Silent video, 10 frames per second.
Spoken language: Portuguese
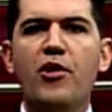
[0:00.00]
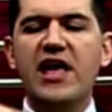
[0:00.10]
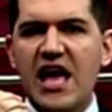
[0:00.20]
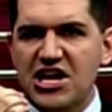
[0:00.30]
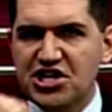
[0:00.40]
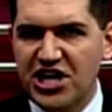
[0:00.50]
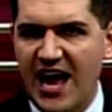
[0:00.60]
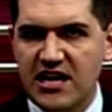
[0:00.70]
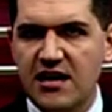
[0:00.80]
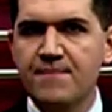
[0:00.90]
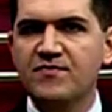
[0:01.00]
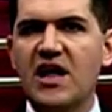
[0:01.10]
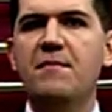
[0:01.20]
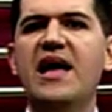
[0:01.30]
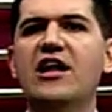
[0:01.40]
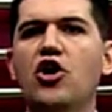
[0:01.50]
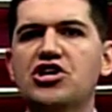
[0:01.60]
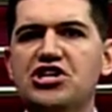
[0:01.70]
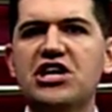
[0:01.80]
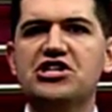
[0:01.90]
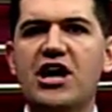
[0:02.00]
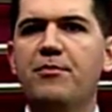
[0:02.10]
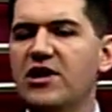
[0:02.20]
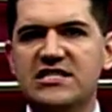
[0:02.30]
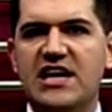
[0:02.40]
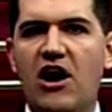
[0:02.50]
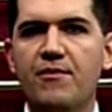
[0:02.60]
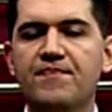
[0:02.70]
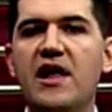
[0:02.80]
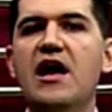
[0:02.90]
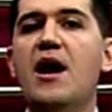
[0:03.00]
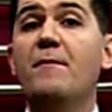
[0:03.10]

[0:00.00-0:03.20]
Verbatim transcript: põe em xeque também a logística policial